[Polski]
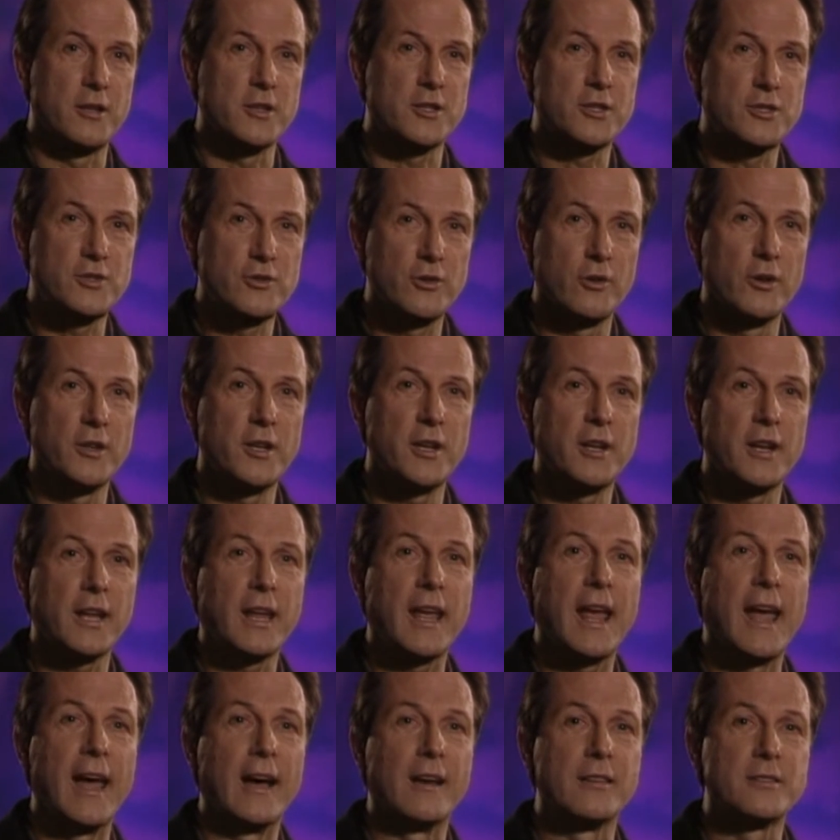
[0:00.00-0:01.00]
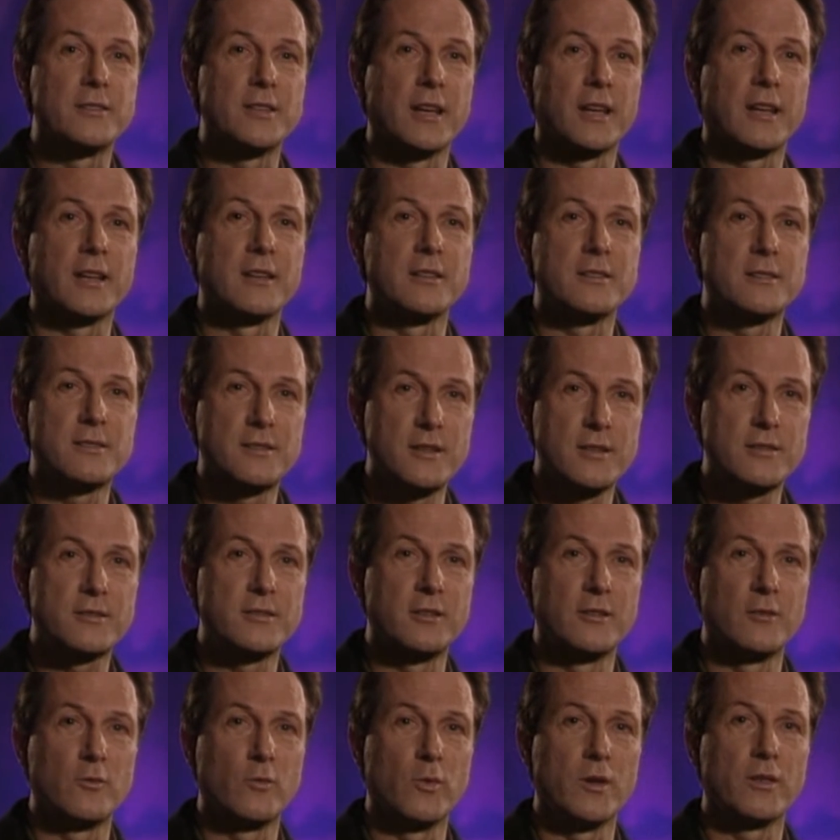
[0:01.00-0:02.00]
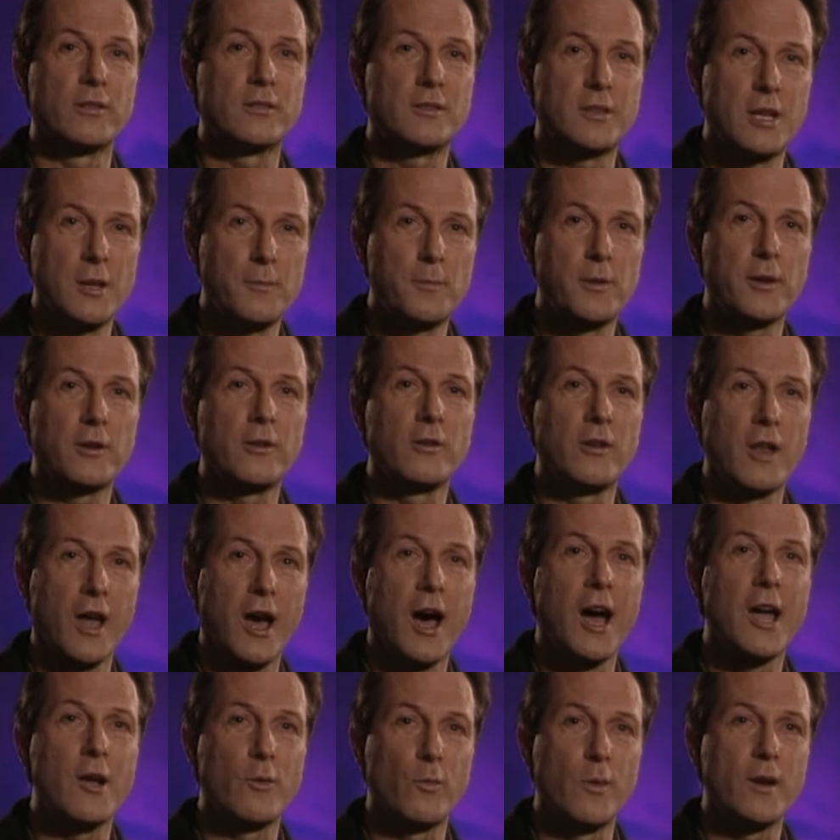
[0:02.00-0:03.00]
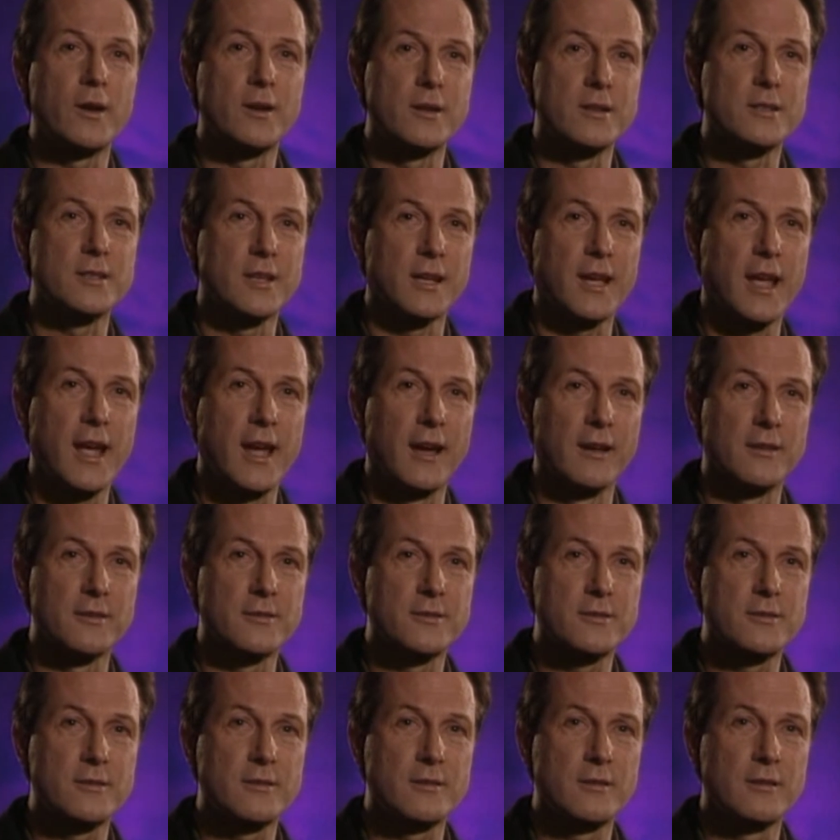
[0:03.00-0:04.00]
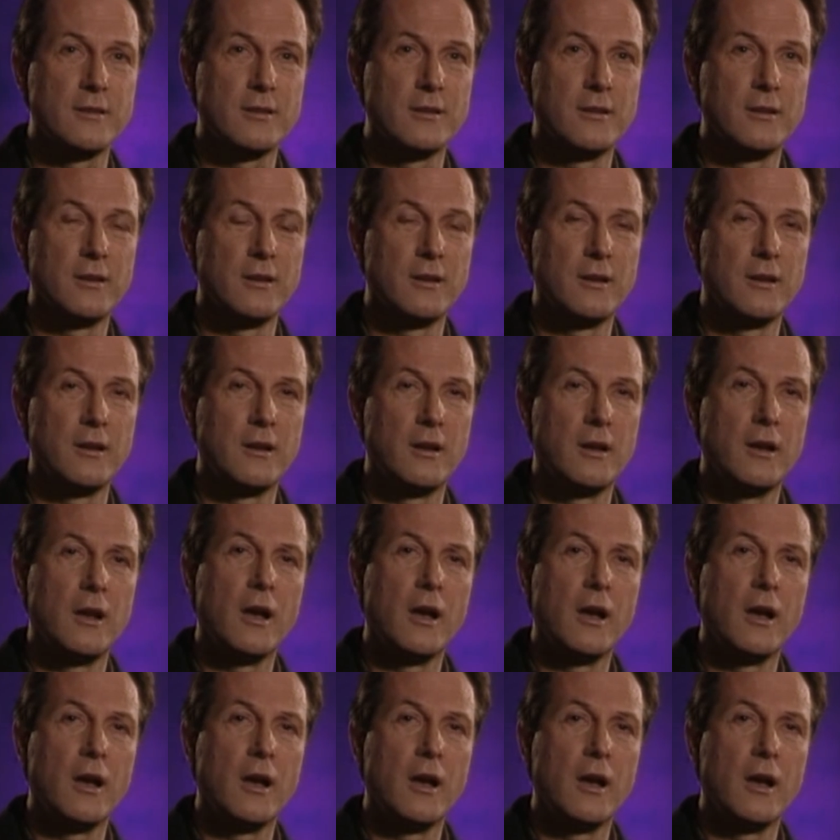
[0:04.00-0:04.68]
Chaotyczne relacje są zgodne z typowymi zeznaniami naocznych świadków.